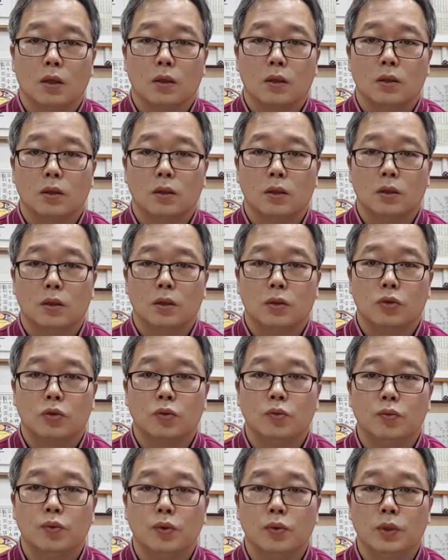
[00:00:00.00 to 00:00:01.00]
그
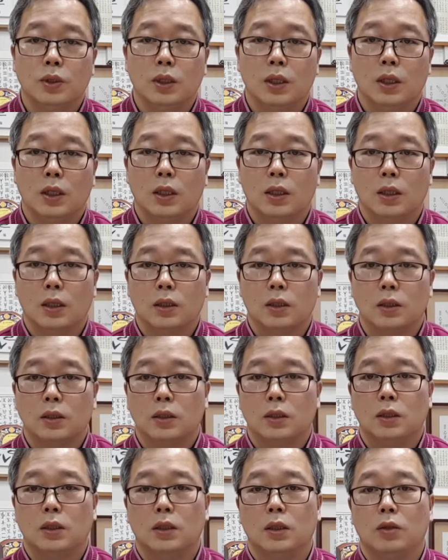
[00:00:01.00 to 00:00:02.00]
중풍
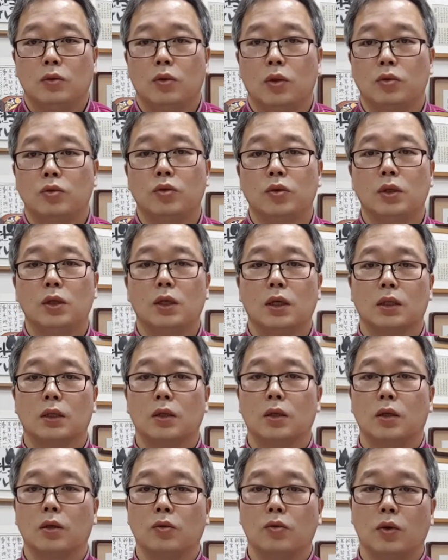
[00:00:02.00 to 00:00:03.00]
시간이라든지 뇌출혈
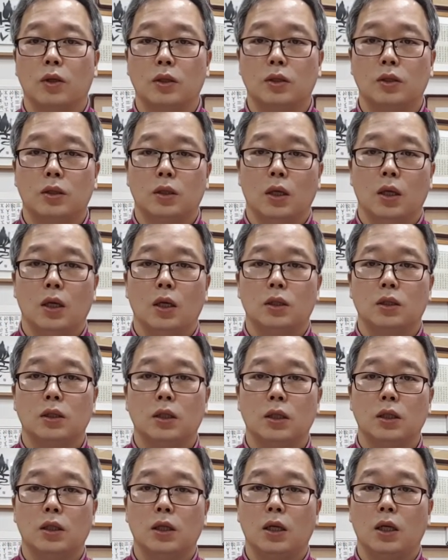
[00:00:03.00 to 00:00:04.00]
같은 경우에
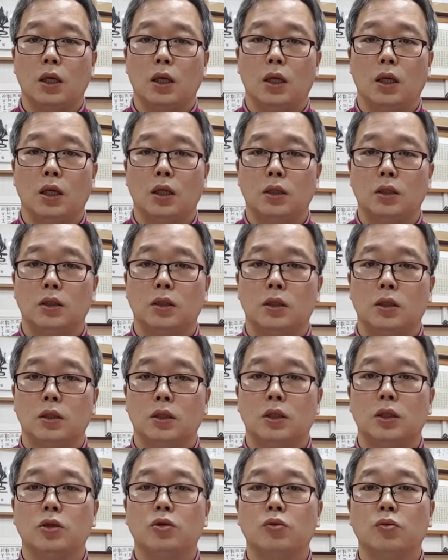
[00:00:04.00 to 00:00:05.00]
저희들이
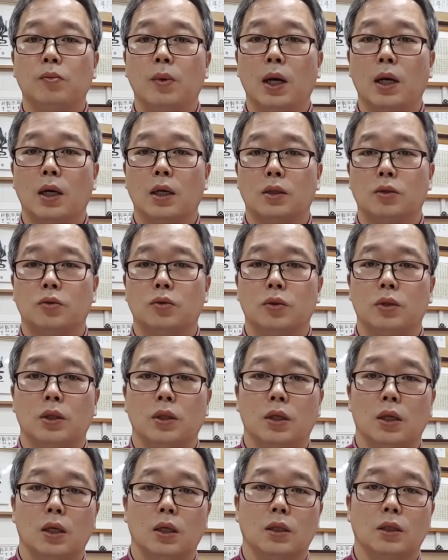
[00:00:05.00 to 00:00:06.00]
지중막하
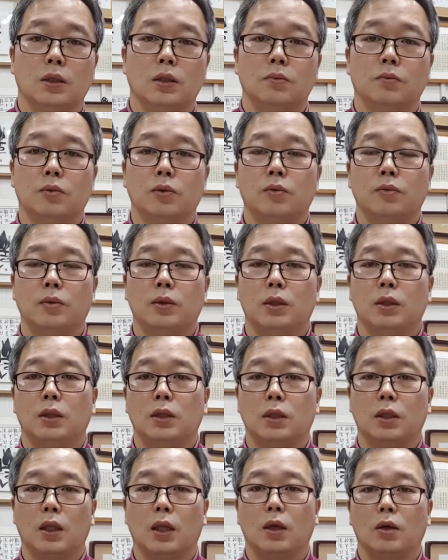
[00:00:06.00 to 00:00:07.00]
출혈이라는 부분이
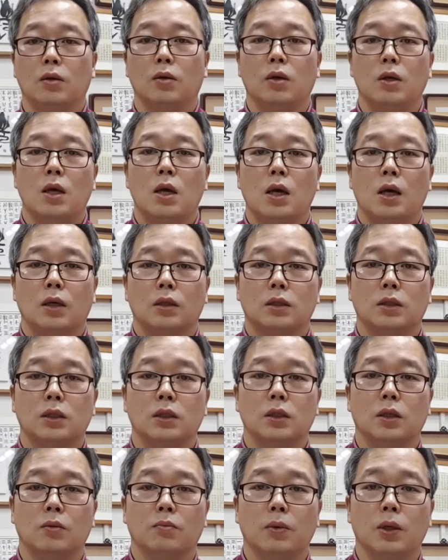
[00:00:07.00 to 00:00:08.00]
있는데요.
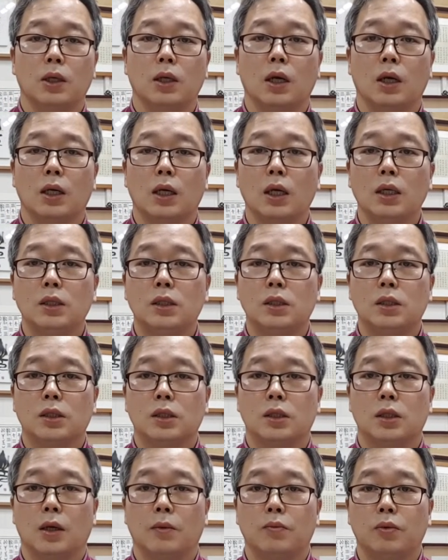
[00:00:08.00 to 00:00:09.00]
진짜 머리가 깨질
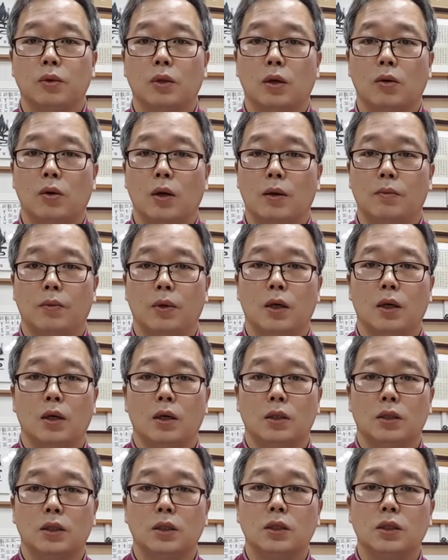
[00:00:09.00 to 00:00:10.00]
듯이 아프다고
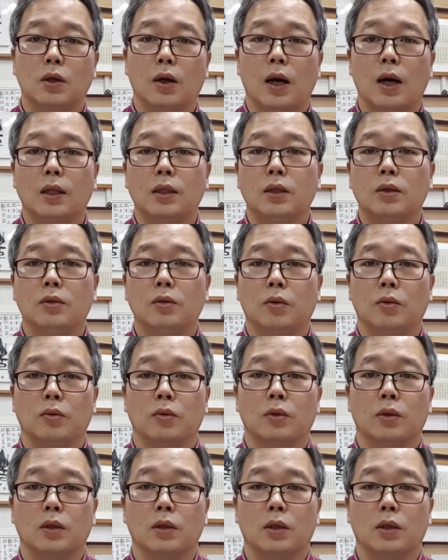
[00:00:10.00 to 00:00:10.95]
하면 실제 한의원에 오는